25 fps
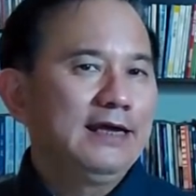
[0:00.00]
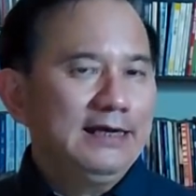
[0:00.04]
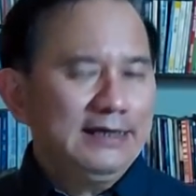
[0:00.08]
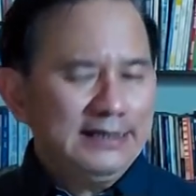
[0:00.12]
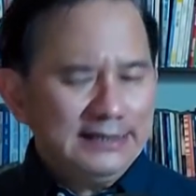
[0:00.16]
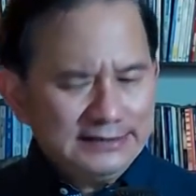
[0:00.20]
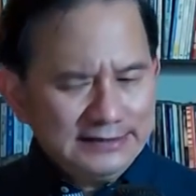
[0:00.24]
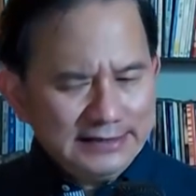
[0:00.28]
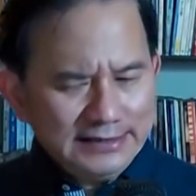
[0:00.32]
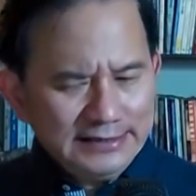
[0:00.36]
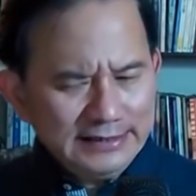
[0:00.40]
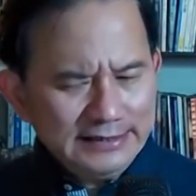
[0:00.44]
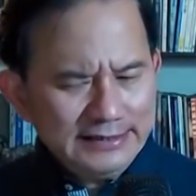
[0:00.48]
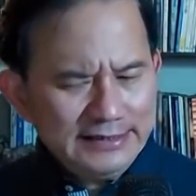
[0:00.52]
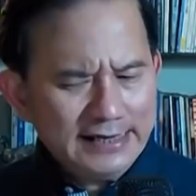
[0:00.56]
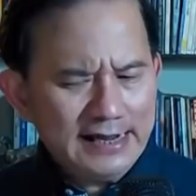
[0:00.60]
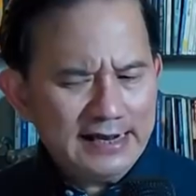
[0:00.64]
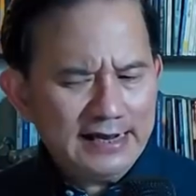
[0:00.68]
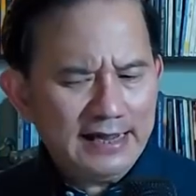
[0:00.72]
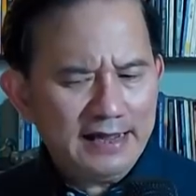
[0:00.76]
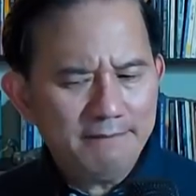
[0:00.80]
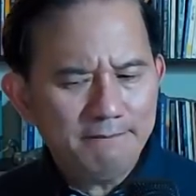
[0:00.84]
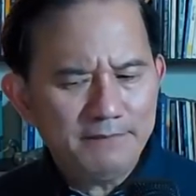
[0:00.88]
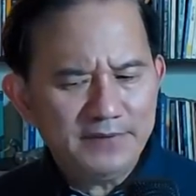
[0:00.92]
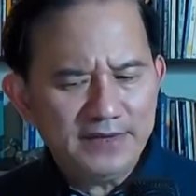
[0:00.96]
Di sini dia
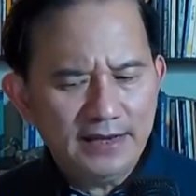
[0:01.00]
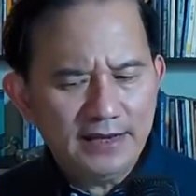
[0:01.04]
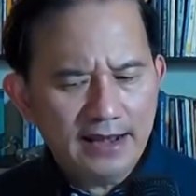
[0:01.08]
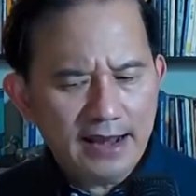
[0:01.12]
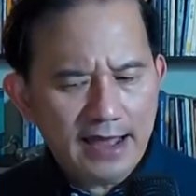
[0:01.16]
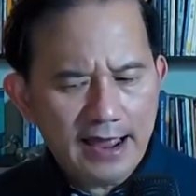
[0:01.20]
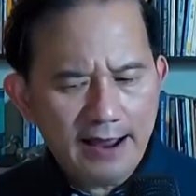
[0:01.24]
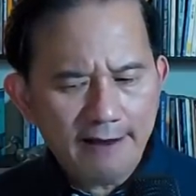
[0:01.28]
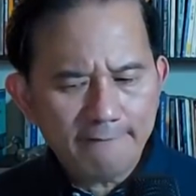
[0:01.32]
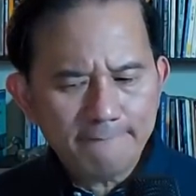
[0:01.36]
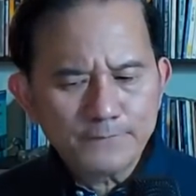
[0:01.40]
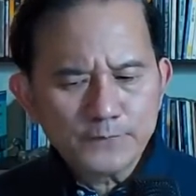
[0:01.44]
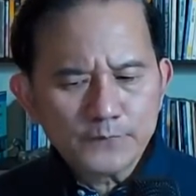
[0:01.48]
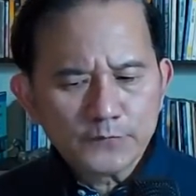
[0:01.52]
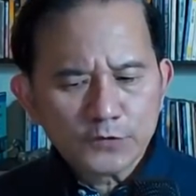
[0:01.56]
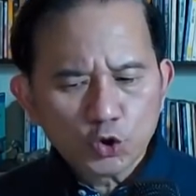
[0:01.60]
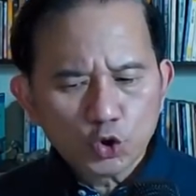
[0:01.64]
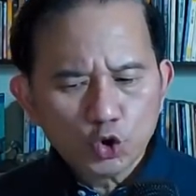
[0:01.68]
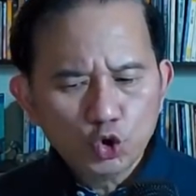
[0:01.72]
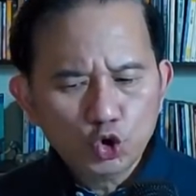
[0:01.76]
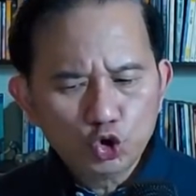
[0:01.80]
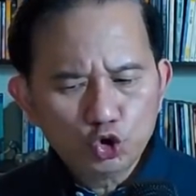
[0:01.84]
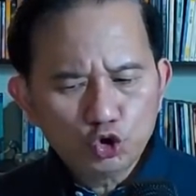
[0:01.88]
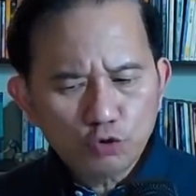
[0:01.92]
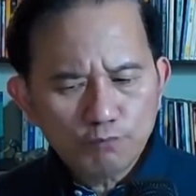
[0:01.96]
nggak bilang
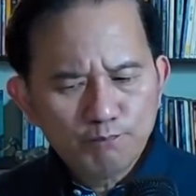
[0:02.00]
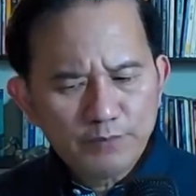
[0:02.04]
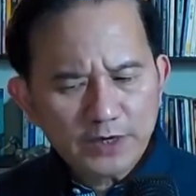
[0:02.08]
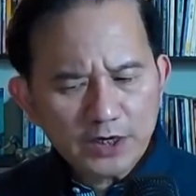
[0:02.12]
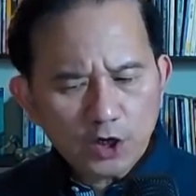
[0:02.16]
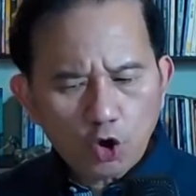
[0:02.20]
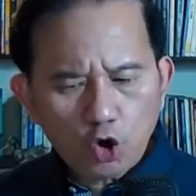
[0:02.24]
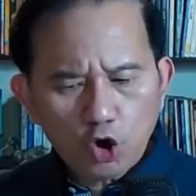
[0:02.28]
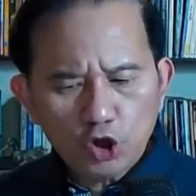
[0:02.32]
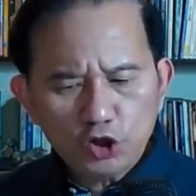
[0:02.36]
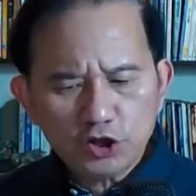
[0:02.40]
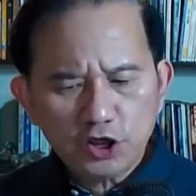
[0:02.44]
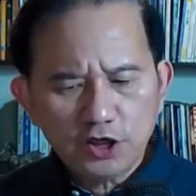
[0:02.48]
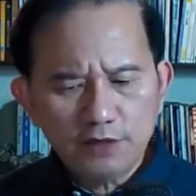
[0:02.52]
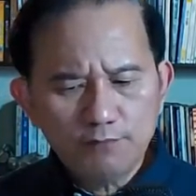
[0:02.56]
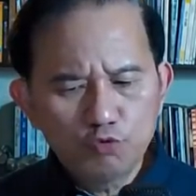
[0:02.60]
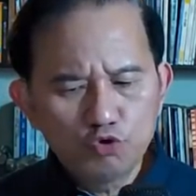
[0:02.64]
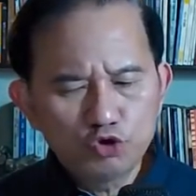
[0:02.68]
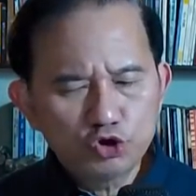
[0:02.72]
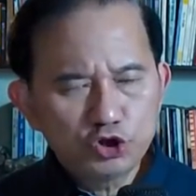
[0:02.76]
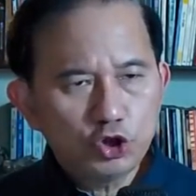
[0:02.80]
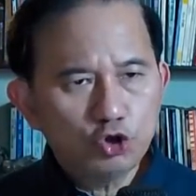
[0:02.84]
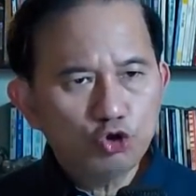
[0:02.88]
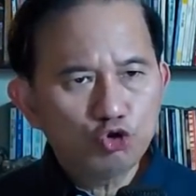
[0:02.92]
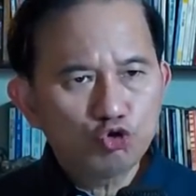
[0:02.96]
untuk
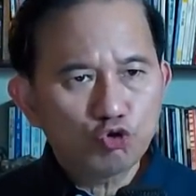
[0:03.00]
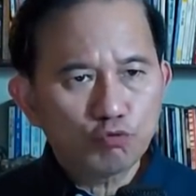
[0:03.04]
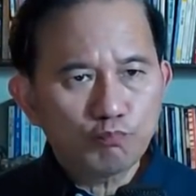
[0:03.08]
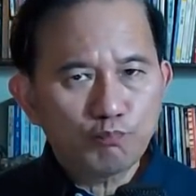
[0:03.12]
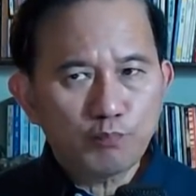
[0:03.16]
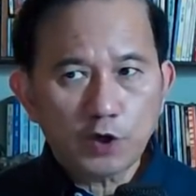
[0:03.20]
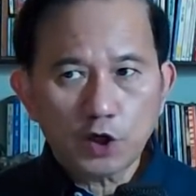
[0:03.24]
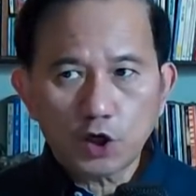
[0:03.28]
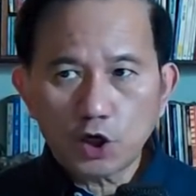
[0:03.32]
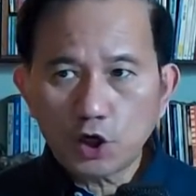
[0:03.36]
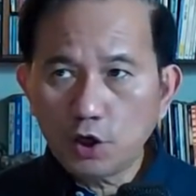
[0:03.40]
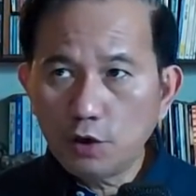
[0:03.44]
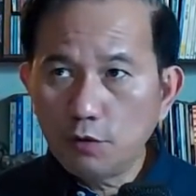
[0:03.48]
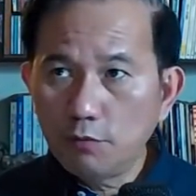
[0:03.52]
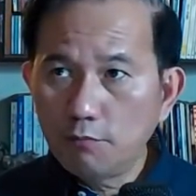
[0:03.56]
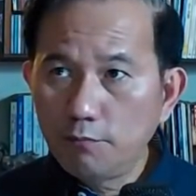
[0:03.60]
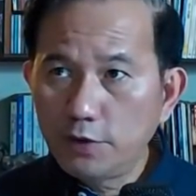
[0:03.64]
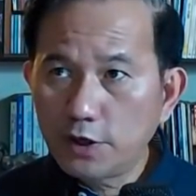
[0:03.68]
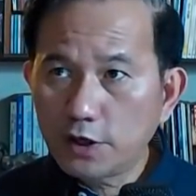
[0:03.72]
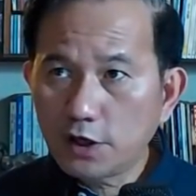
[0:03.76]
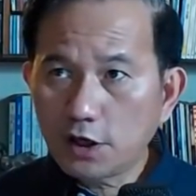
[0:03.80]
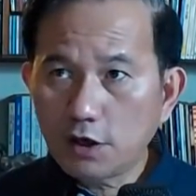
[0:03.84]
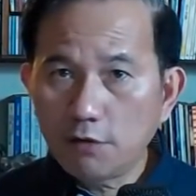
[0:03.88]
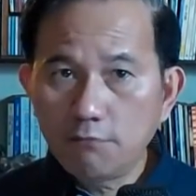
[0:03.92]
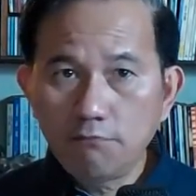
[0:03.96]
berkontribusi untuk per,
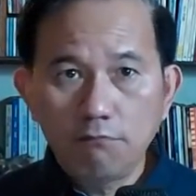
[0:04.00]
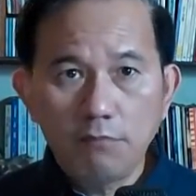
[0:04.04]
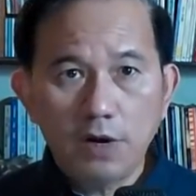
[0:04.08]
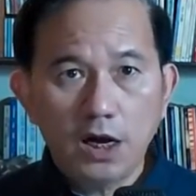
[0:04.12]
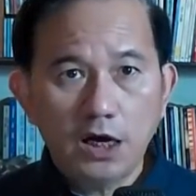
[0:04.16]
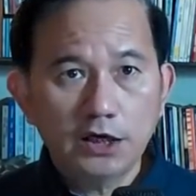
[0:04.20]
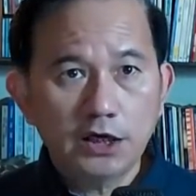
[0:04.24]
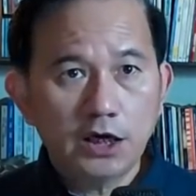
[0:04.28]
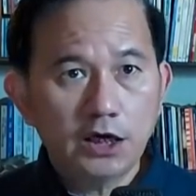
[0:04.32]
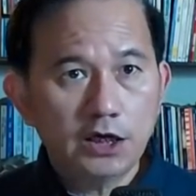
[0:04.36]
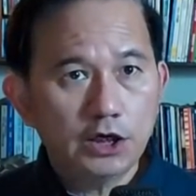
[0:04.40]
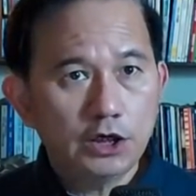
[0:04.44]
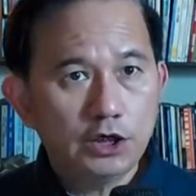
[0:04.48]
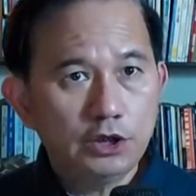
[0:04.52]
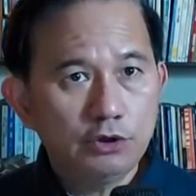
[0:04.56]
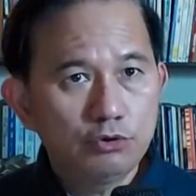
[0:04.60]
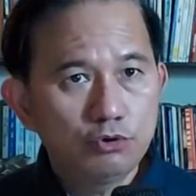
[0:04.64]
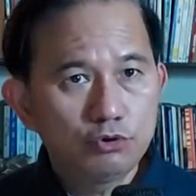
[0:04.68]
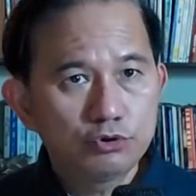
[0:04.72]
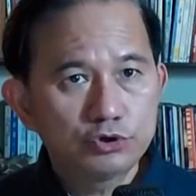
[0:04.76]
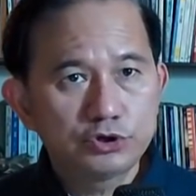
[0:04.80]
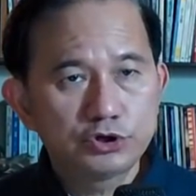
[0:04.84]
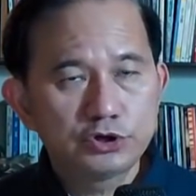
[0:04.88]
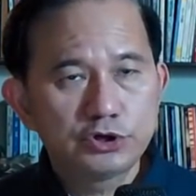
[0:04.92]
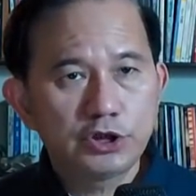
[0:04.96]
berkembangnya
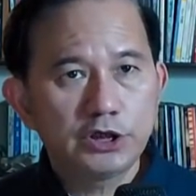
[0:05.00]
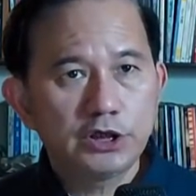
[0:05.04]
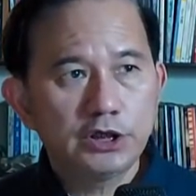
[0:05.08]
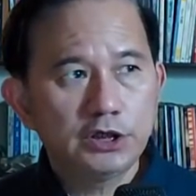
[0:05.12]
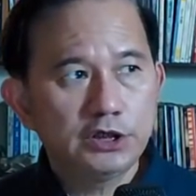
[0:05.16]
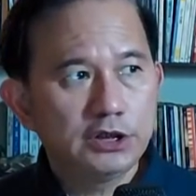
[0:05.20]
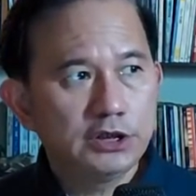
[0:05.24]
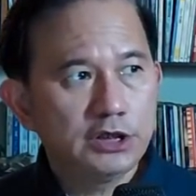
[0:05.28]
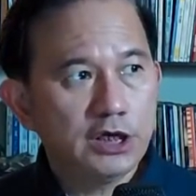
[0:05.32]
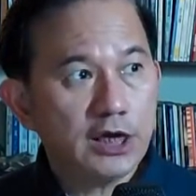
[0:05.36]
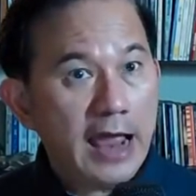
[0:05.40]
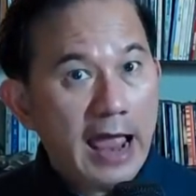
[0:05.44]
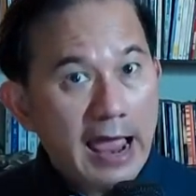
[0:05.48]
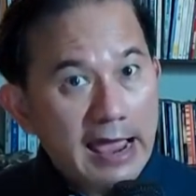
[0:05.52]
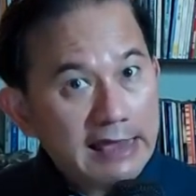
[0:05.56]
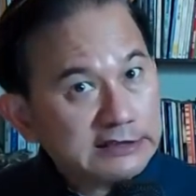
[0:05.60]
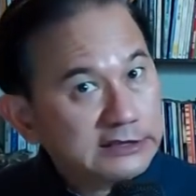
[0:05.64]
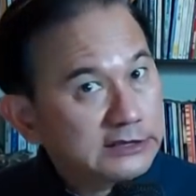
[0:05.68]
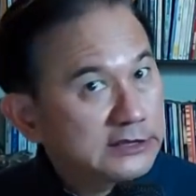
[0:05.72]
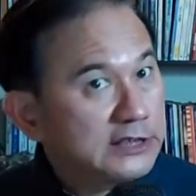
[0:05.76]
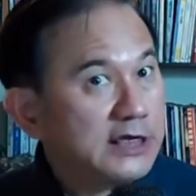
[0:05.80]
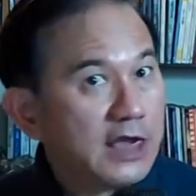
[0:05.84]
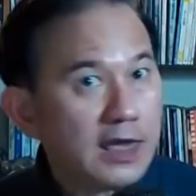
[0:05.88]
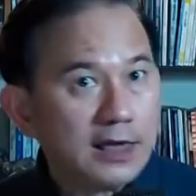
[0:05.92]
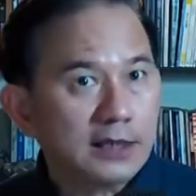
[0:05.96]
industri di
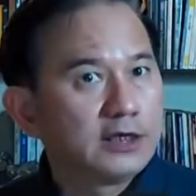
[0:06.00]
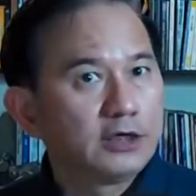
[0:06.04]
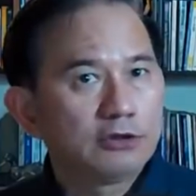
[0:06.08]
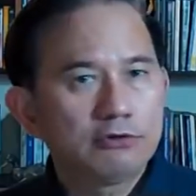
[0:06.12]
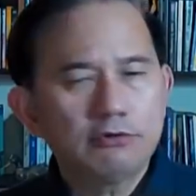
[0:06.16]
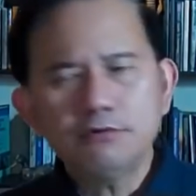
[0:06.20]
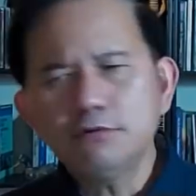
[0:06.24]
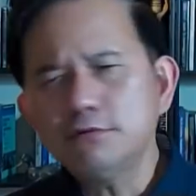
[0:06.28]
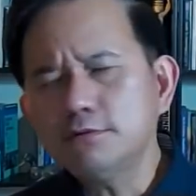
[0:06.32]
Asia gitu.